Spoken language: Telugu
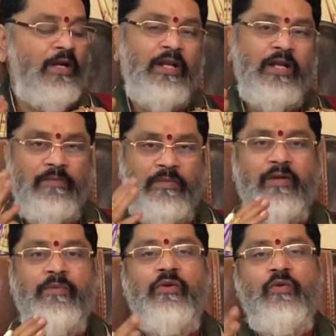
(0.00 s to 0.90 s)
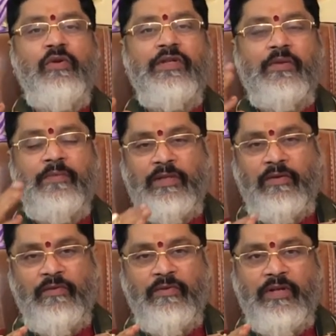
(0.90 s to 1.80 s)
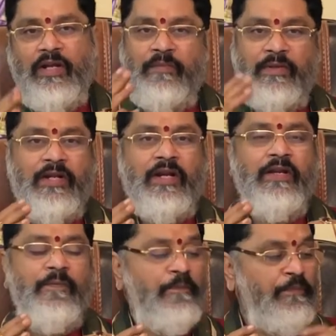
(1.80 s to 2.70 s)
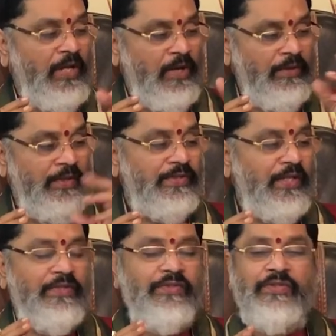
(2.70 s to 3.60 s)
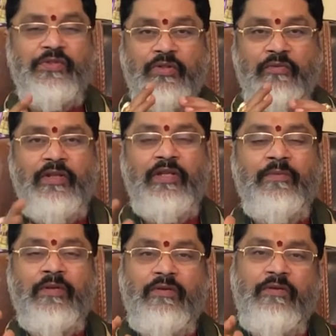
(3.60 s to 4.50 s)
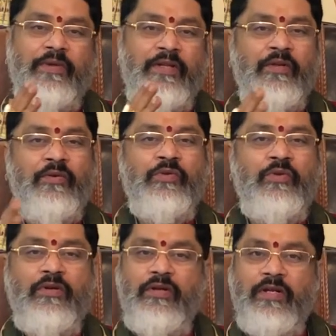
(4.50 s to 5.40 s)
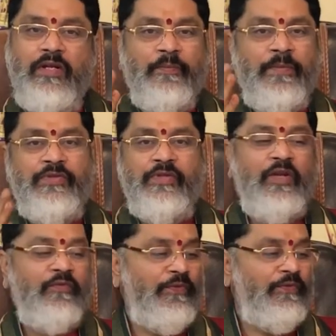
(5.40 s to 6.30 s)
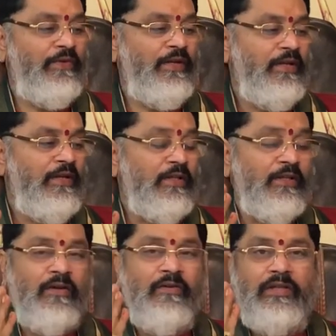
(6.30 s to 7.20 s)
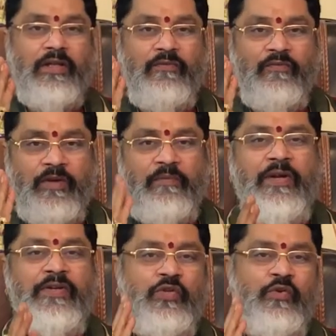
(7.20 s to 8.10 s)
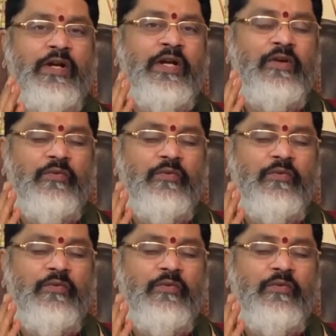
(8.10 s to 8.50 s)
అలాగే మీకు మీ గురువులు ఇచ్చిన మంత్రం ఏమైనా ఉంటే ఆ మంత్రాన్ని ఆ విధంగా సాధన చేసుకుంటూ వెళ్తే మాత్రం పదిహేను రోజుల్లో మంచి రిలీఫ్ వస్తుంది తర్వాత వన్ మ్యాన్ షోగానే